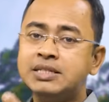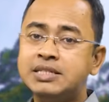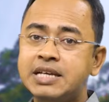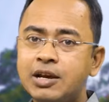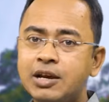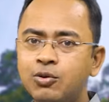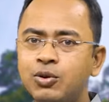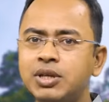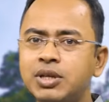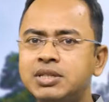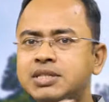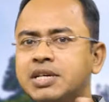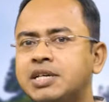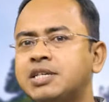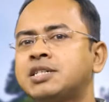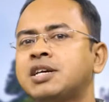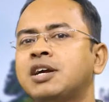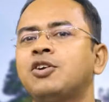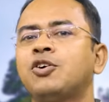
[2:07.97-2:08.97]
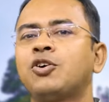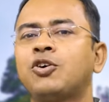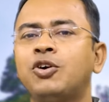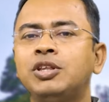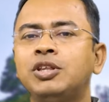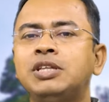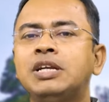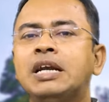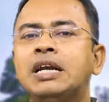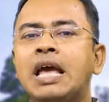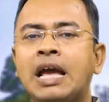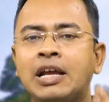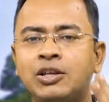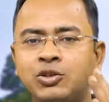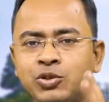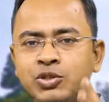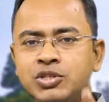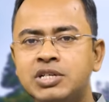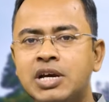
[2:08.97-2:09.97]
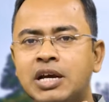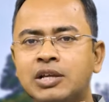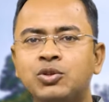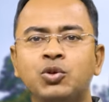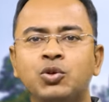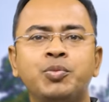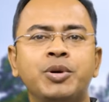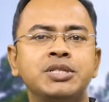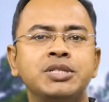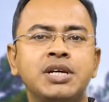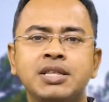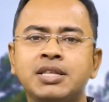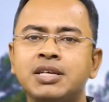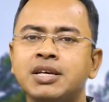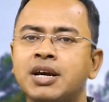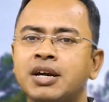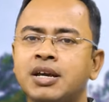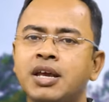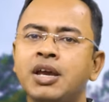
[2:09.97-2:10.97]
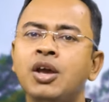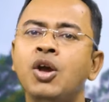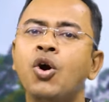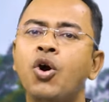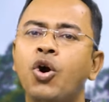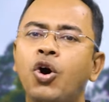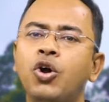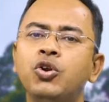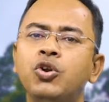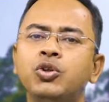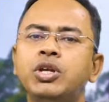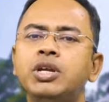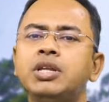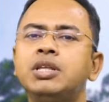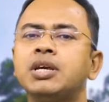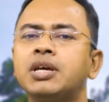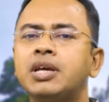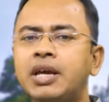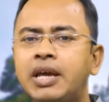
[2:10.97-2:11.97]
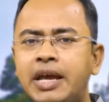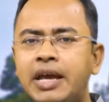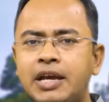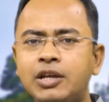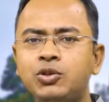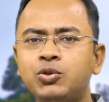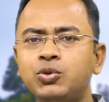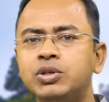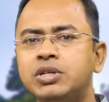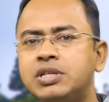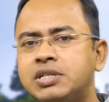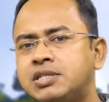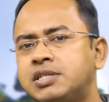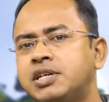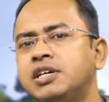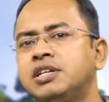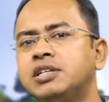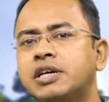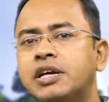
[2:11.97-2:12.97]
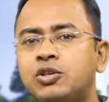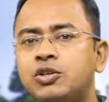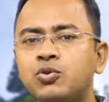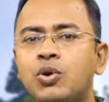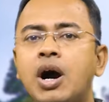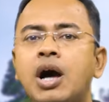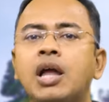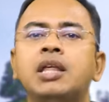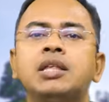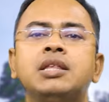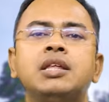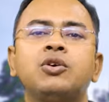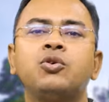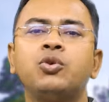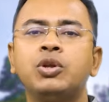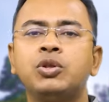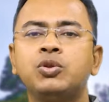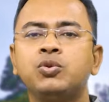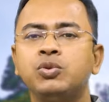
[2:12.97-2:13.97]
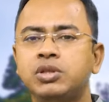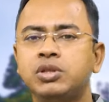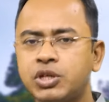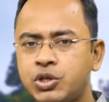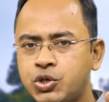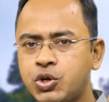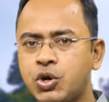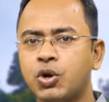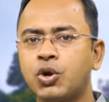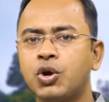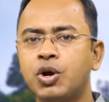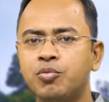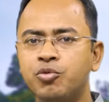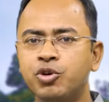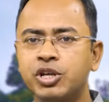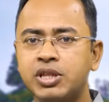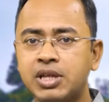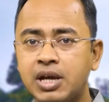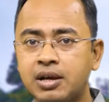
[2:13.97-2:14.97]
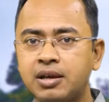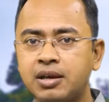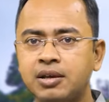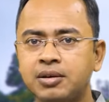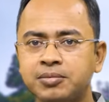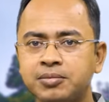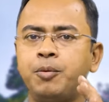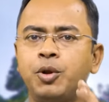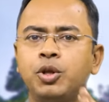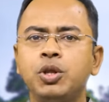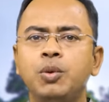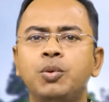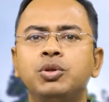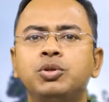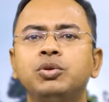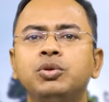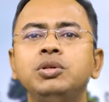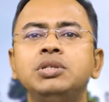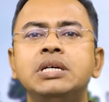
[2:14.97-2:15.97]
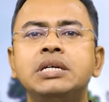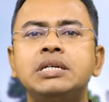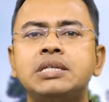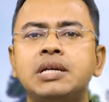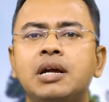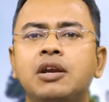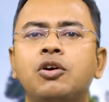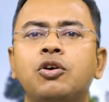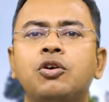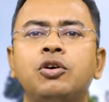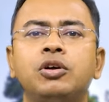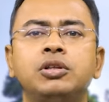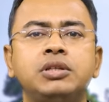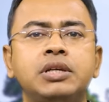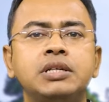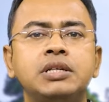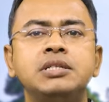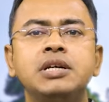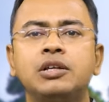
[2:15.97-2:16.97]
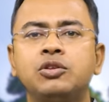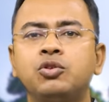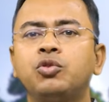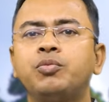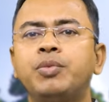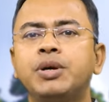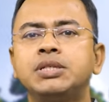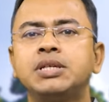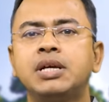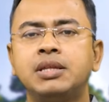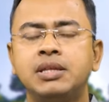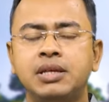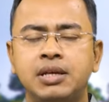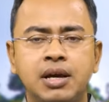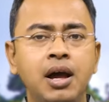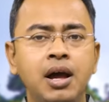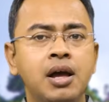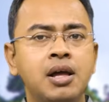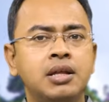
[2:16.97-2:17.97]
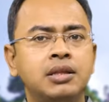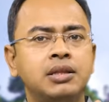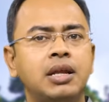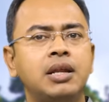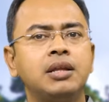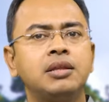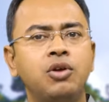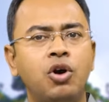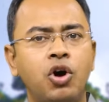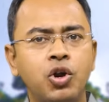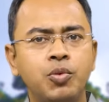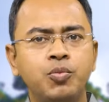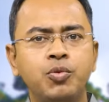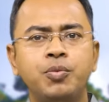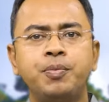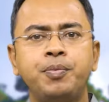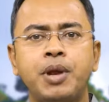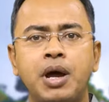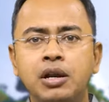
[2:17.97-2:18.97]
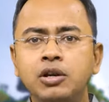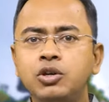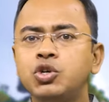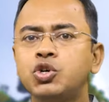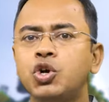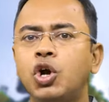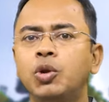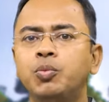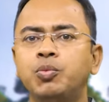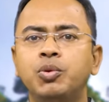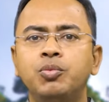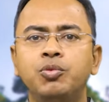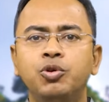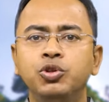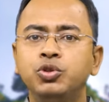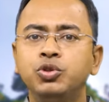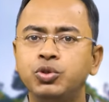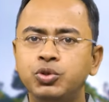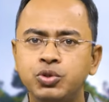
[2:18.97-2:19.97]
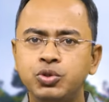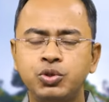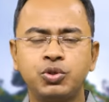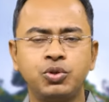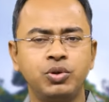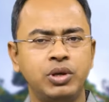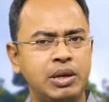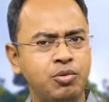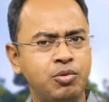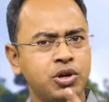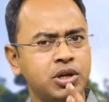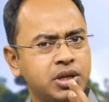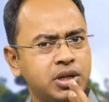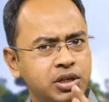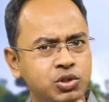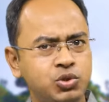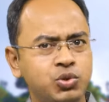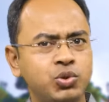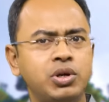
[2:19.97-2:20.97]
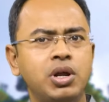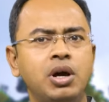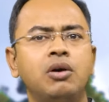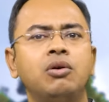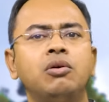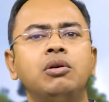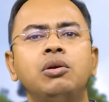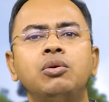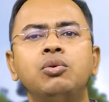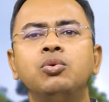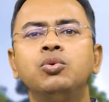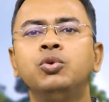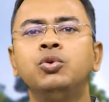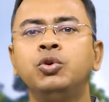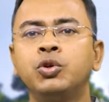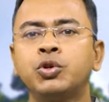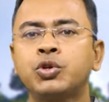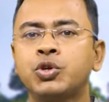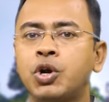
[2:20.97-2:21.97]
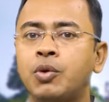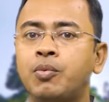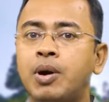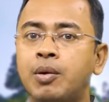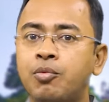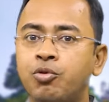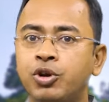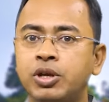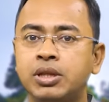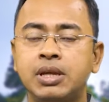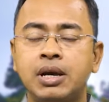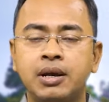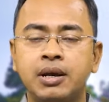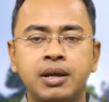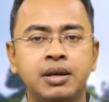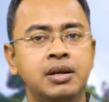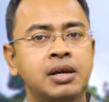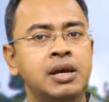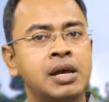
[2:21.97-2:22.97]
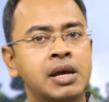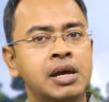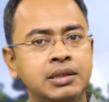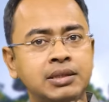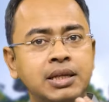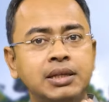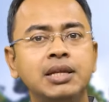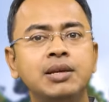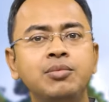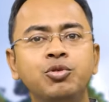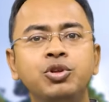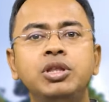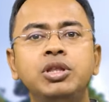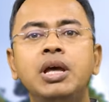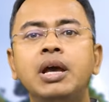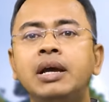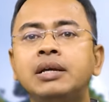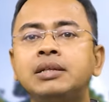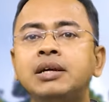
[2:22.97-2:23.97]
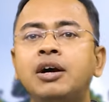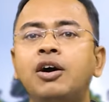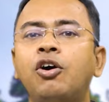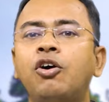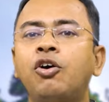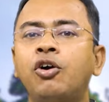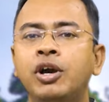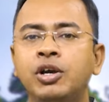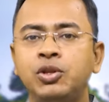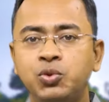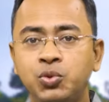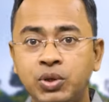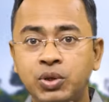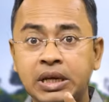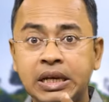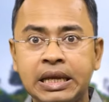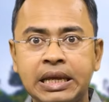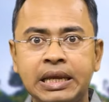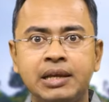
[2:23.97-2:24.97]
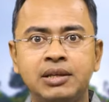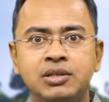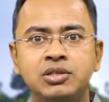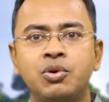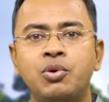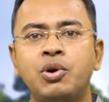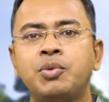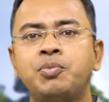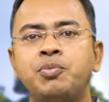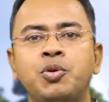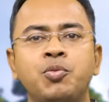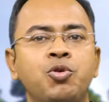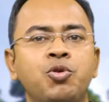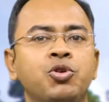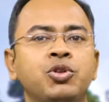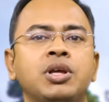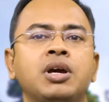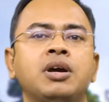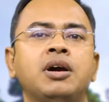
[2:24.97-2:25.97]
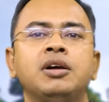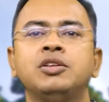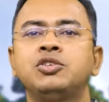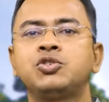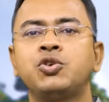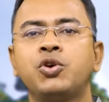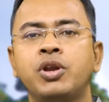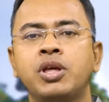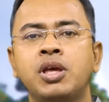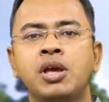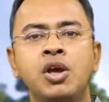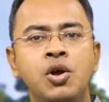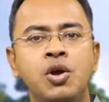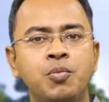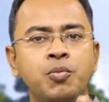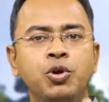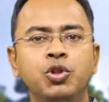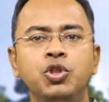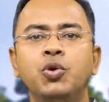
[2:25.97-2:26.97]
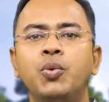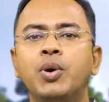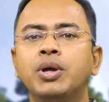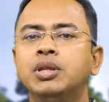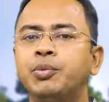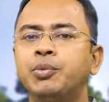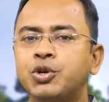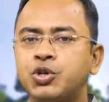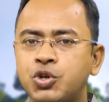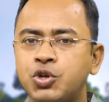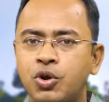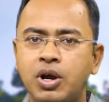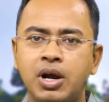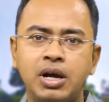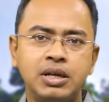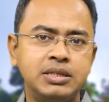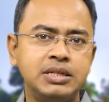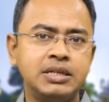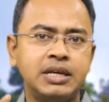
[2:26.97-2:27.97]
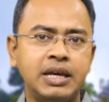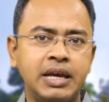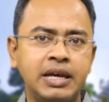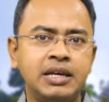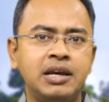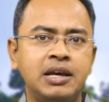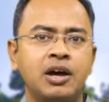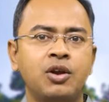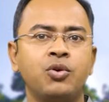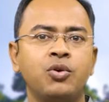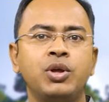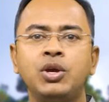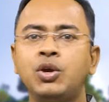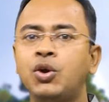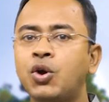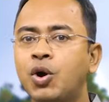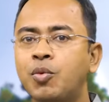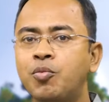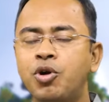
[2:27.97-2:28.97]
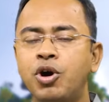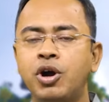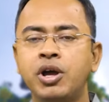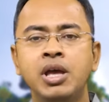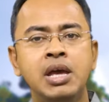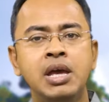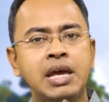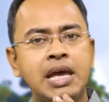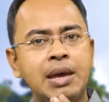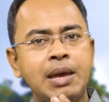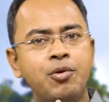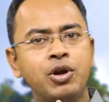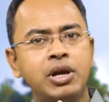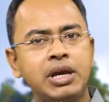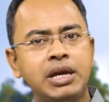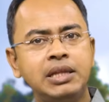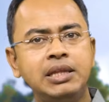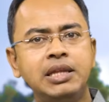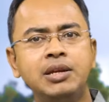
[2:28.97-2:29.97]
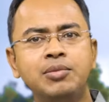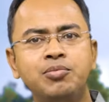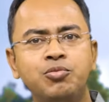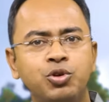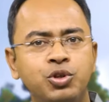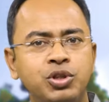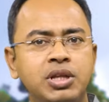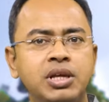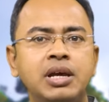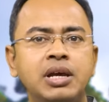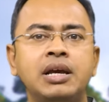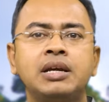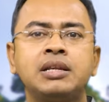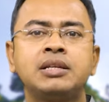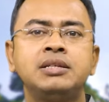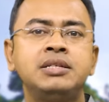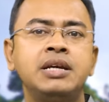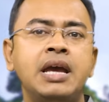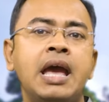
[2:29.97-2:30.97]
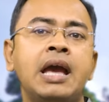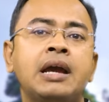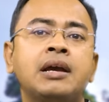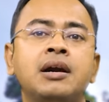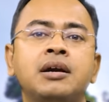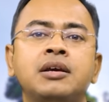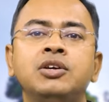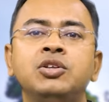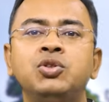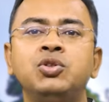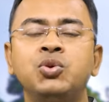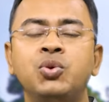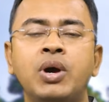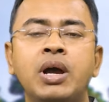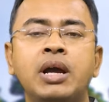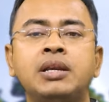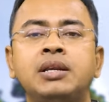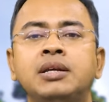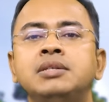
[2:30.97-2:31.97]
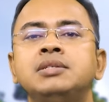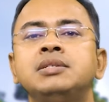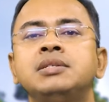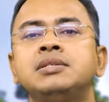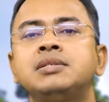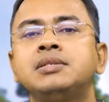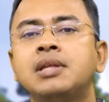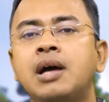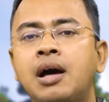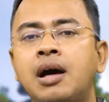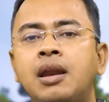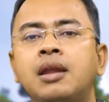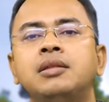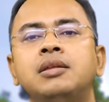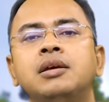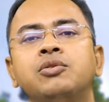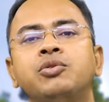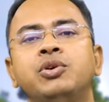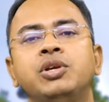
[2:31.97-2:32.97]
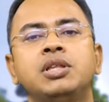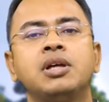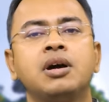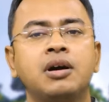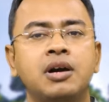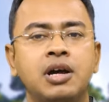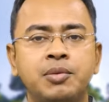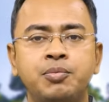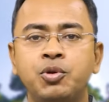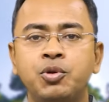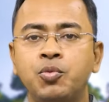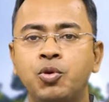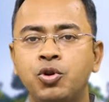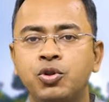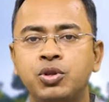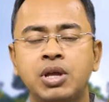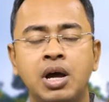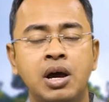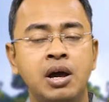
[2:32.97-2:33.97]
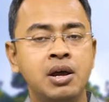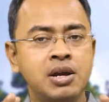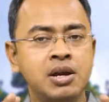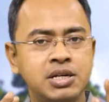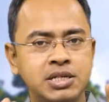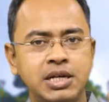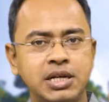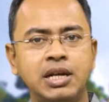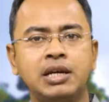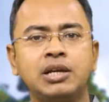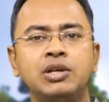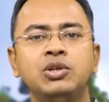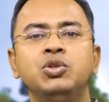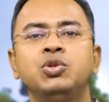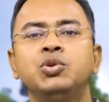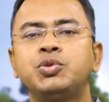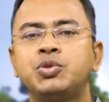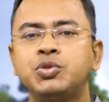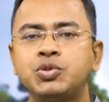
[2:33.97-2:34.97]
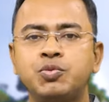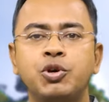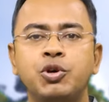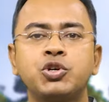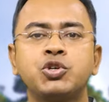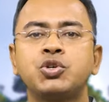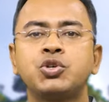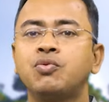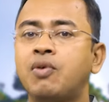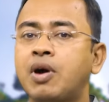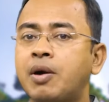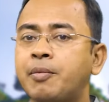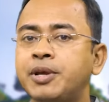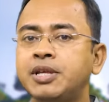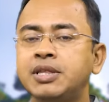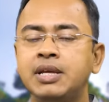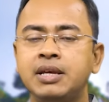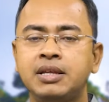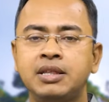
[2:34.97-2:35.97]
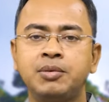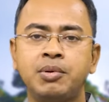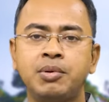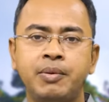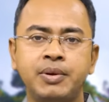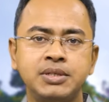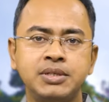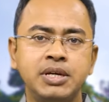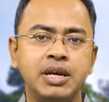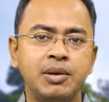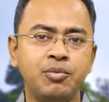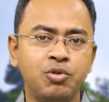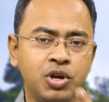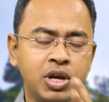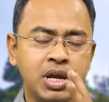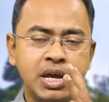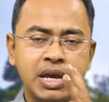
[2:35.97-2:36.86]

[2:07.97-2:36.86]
যেগুলি জ্যেষ্ঠা নক্ষত্রের একজন জাতক বা জাতিকাকে অন্যদের থেকে একটু ডিস্টিংক্ট একটু আলাদা করে তুলতে সক্ষম হয়ে থাকে প্রথমত জ্যেষ্ঠা নক্ষত্রের জাতক বা জাতিকা তারা ধর্মপ্রাণ স্বল্প বন্ধুযুক্ত এবং কিছুটা হলেও উগ্র স্বভাব হয়ে থাকেন তাদের মধ্যে একটা অহেতুক রেগে যাওয়ার প্রবণতা কাজ করে বন্ধুবান্ধবের সংখ্যা ঠিক এই কারণেই কম হয় এবং এদের মধ্যে এক যে একাকিত্ব একটা যে আলাদা হয়ে থাকার প্রবণতা সেটা কিন্তু স্পষ্টভাবেই দেখতে পাওয়া যায় এবং